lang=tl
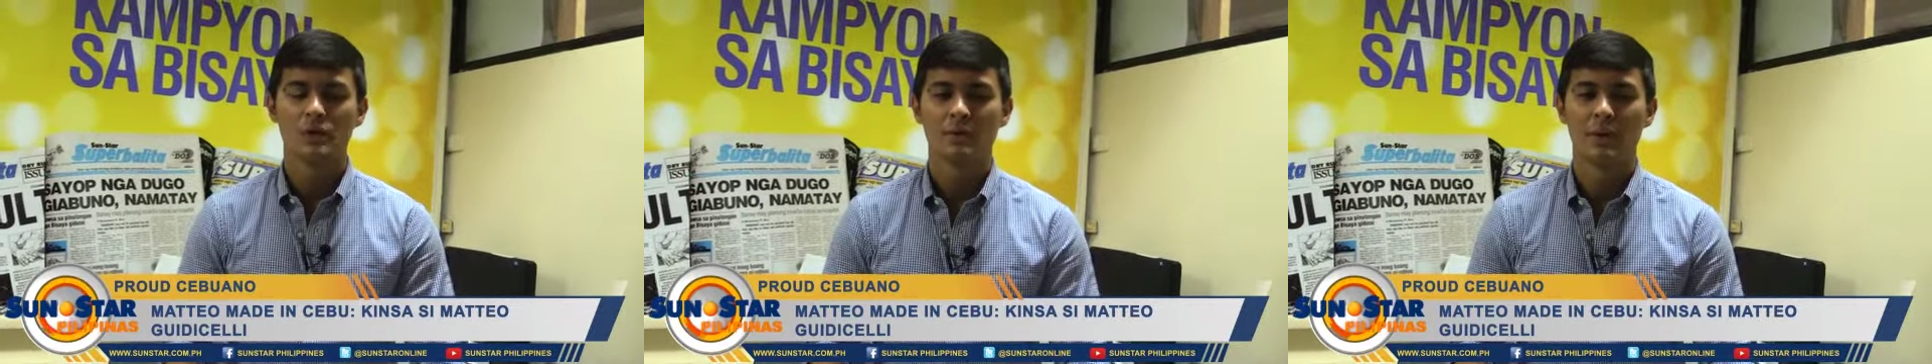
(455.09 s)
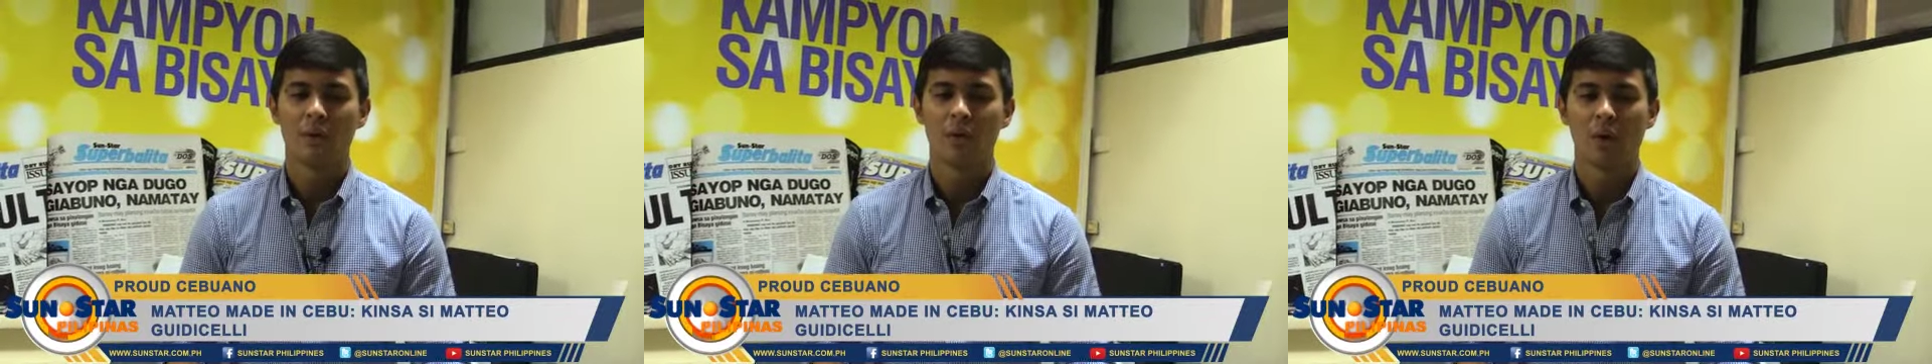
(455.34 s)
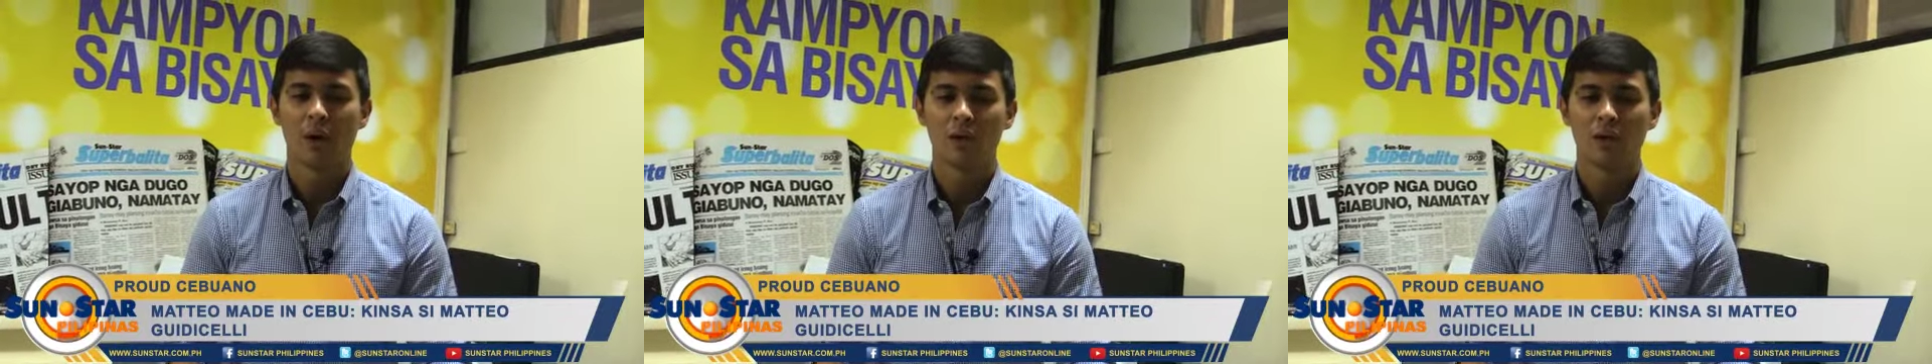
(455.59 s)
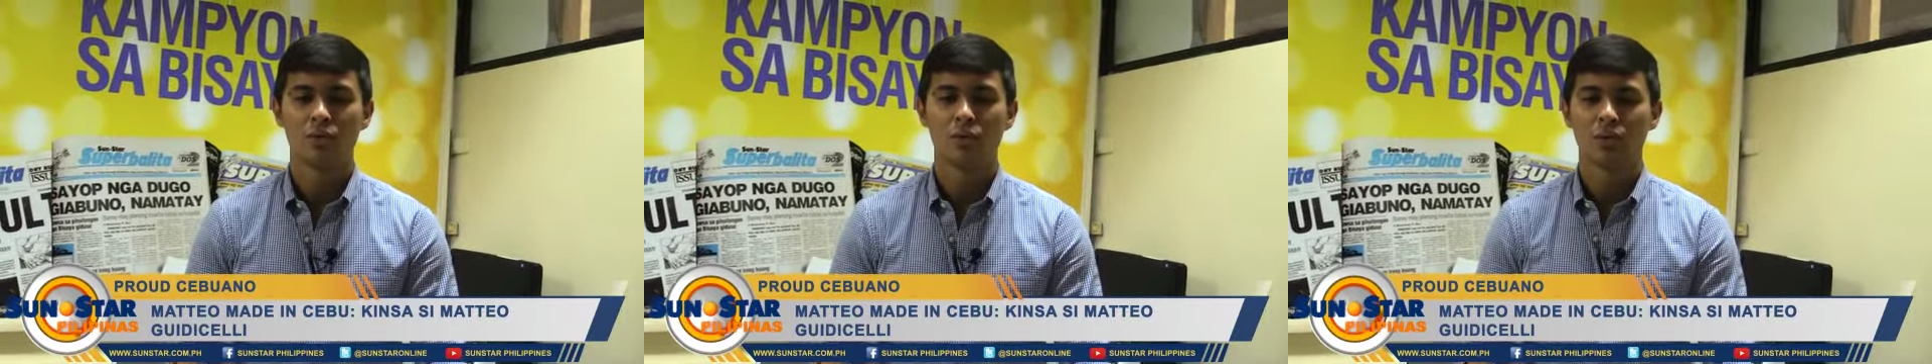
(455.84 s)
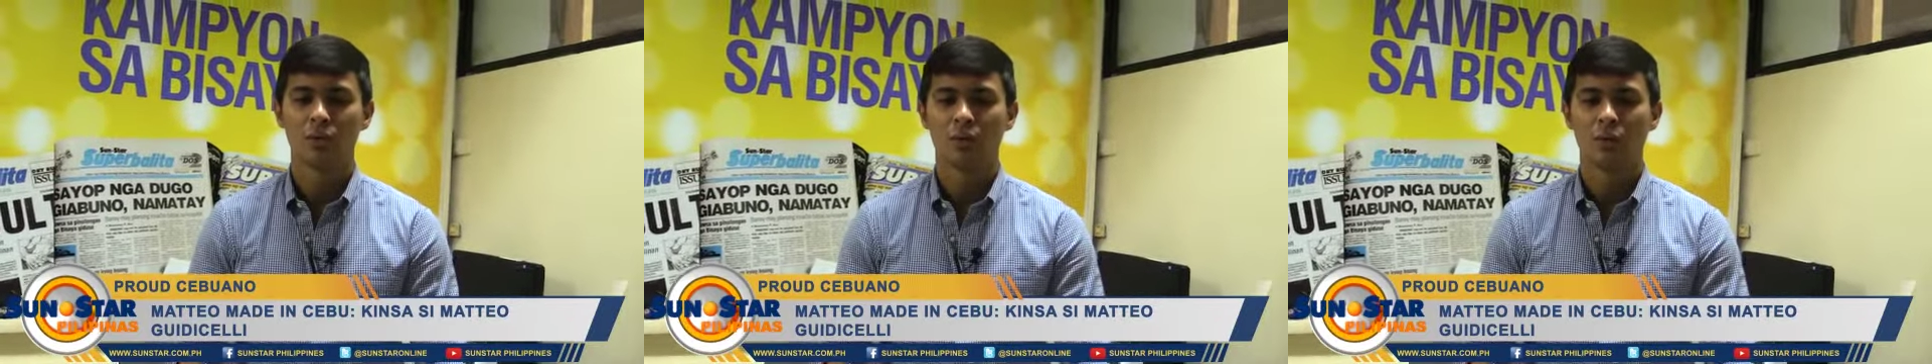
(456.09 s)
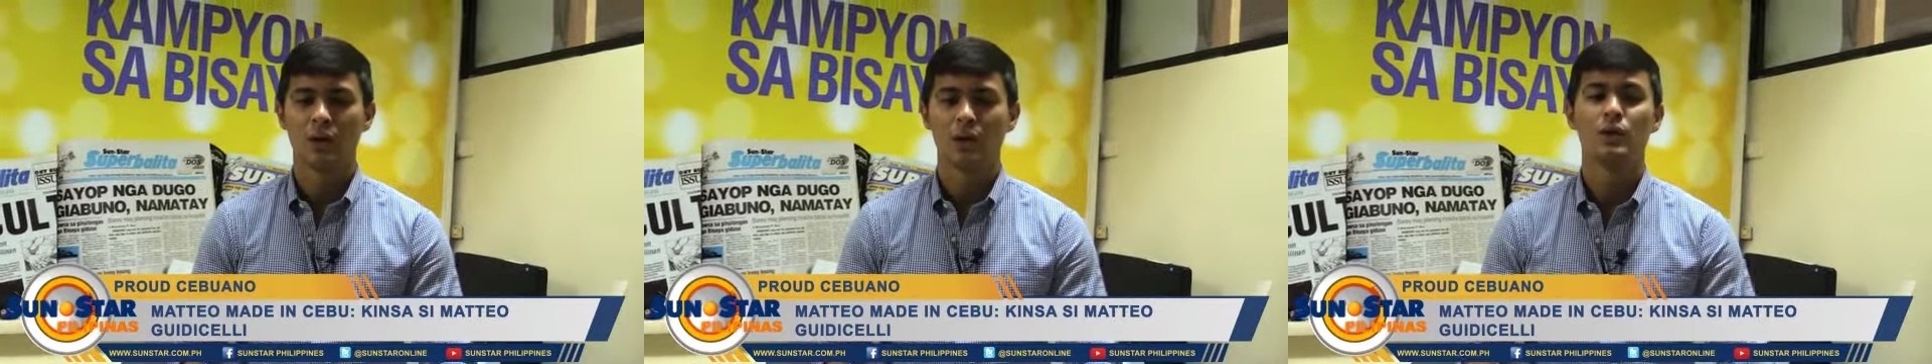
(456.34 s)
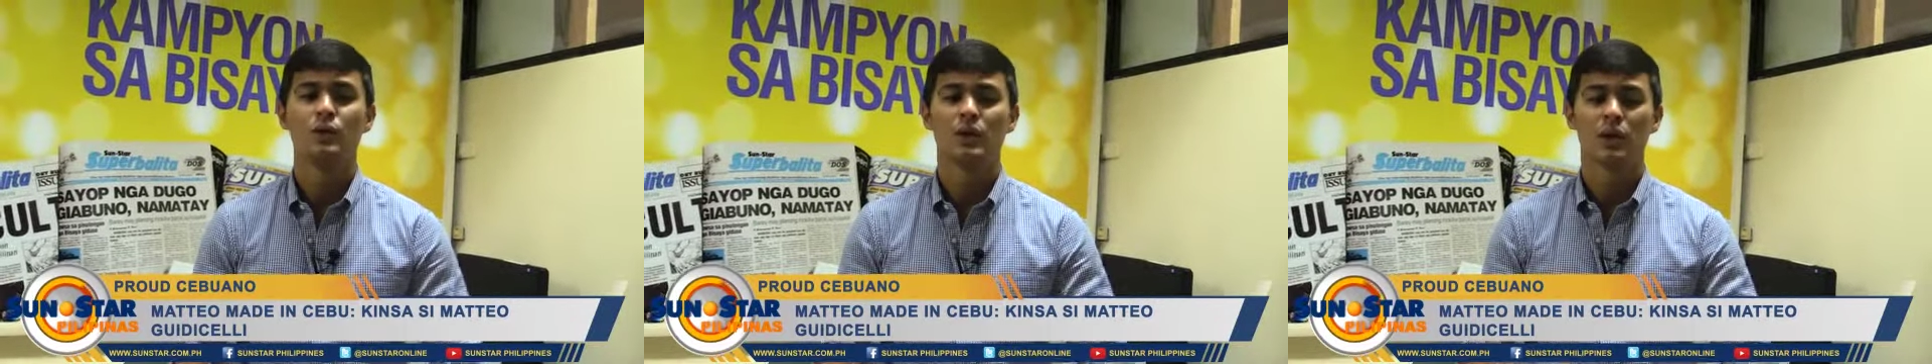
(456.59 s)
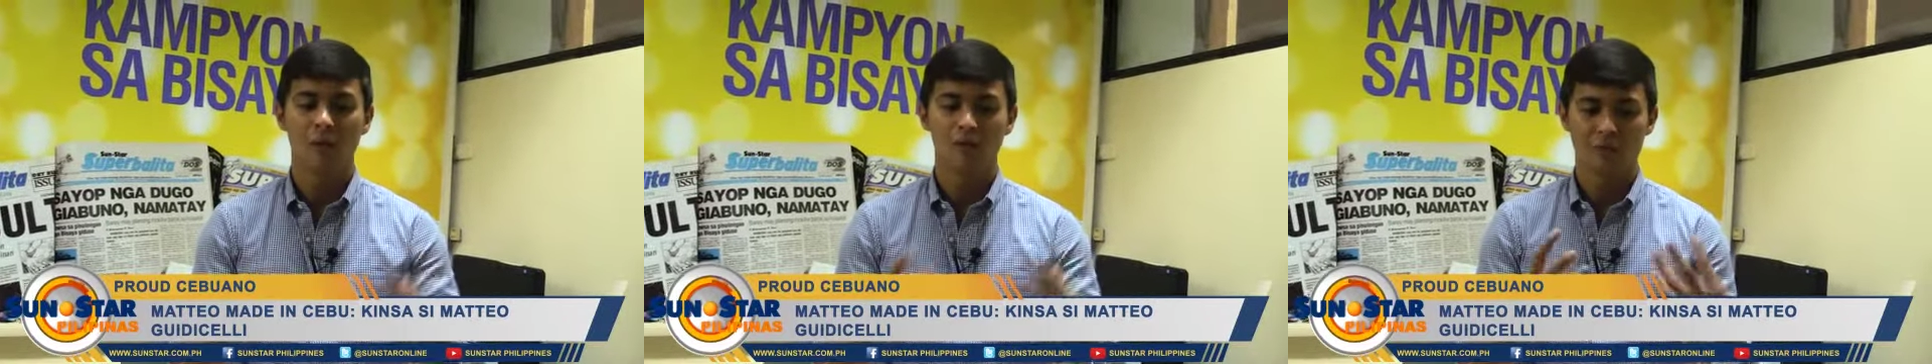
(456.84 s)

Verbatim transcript: remember where you where you come